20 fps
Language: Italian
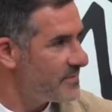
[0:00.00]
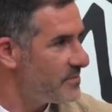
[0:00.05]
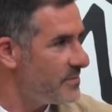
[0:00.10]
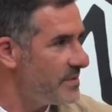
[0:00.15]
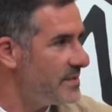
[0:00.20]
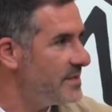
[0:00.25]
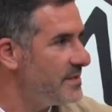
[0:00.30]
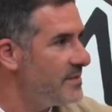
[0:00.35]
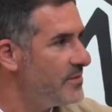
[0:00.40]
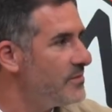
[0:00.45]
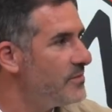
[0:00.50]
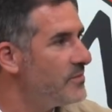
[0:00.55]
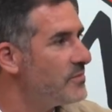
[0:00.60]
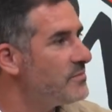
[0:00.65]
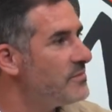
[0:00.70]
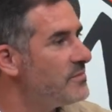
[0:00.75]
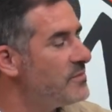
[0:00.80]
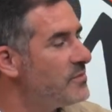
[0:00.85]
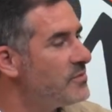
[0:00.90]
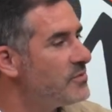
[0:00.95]
quindi
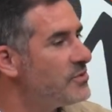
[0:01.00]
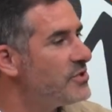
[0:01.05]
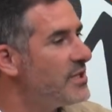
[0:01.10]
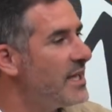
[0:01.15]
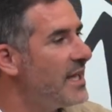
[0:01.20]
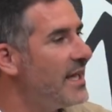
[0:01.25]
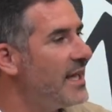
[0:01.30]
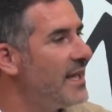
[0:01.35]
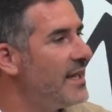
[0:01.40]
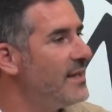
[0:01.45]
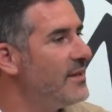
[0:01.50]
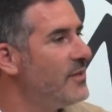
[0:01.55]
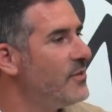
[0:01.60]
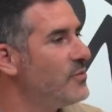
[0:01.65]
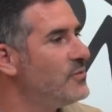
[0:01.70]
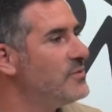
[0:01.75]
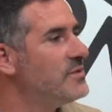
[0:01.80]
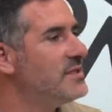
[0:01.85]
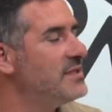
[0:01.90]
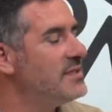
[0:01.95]
non, non,
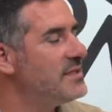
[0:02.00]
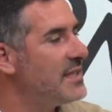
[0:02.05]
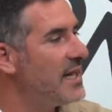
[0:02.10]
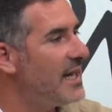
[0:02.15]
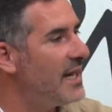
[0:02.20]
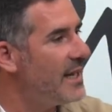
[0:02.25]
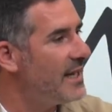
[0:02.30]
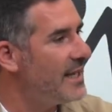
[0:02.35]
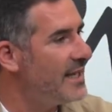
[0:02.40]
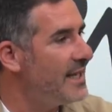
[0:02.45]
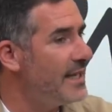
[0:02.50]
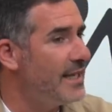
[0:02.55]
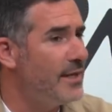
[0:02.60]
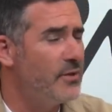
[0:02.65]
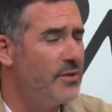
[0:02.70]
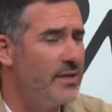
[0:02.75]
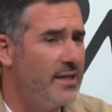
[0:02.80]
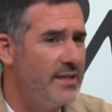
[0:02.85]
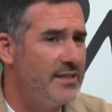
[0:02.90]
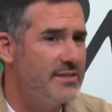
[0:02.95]
non si sa
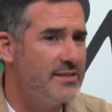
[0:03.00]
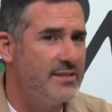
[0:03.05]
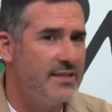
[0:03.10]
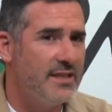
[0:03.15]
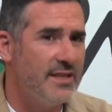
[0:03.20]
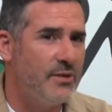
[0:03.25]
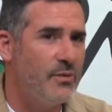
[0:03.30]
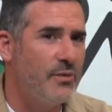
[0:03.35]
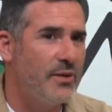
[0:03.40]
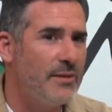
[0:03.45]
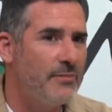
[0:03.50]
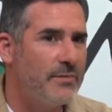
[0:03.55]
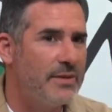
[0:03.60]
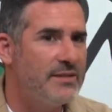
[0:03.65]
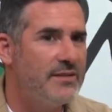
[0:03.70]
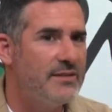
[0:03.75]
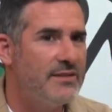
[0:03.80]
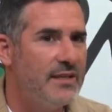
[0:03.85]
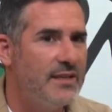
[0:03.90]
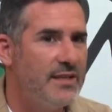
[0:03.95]
e, e, e quella
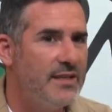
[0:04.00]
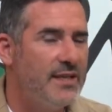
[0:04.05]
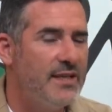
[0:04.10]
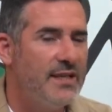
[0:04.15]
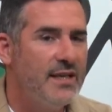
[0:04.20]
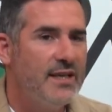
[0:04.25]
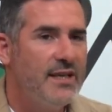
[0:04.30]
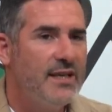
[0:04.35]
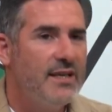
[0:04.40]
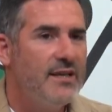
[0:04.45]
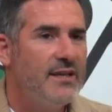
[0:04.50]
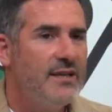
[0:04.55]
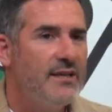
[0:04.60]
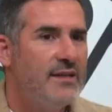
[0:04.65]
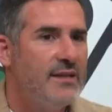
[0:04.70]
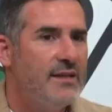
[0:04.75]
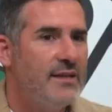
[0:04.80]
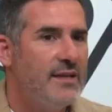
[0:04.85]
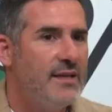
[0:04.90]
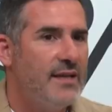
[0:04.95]
partita lì
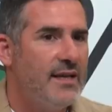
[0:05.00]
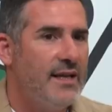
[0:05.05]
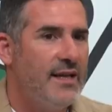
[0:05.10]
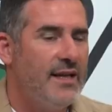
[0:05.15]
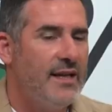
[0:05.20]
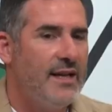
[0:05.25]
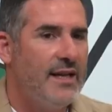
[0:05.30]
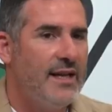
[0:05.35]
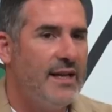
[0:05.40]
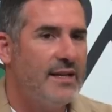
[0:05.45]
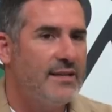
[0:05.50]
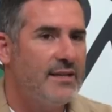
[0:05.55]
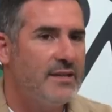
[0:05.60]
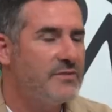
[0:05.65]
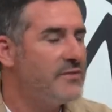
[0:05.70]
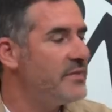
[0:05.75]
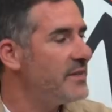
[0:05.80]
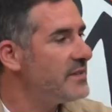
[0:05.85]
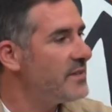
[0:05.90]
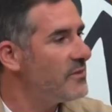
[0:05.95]
è la
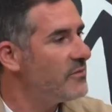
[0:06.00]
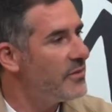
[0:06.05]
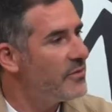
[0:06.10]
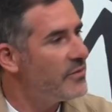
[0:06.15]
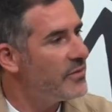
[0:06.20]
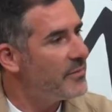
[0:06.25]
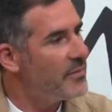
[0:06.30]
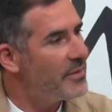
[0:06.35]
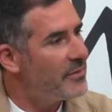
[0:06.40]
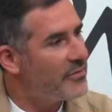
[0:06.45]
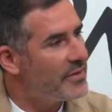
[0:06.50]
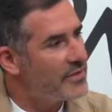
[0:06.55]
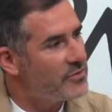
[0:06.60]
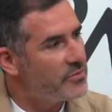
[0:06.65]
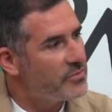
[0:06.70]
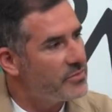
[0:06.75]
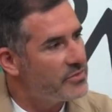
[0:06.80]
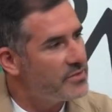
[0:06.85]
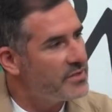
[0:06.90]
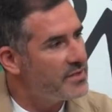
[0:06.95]
trasferta dove noi abbiamo
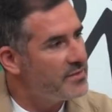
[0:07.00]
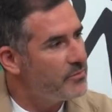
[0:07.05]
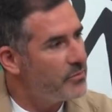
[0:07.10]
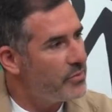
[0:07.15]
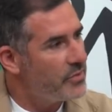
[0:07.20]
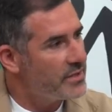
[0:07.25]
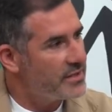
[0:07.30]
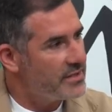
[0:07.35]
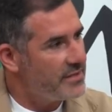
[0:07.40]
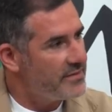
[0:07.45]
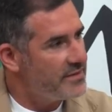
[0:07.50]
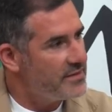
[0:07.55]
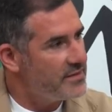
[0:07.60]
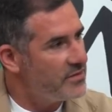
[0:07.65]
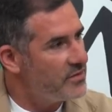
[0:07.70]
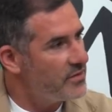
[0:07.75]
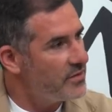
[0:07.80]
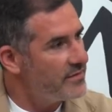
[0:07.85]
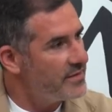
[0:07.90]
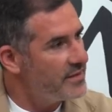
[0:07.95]
fatto più tiri in porta,
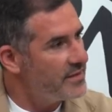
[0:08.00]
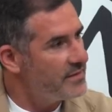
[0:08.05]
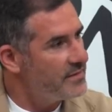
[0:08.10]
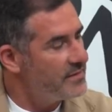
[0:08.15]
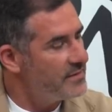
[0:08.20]
29.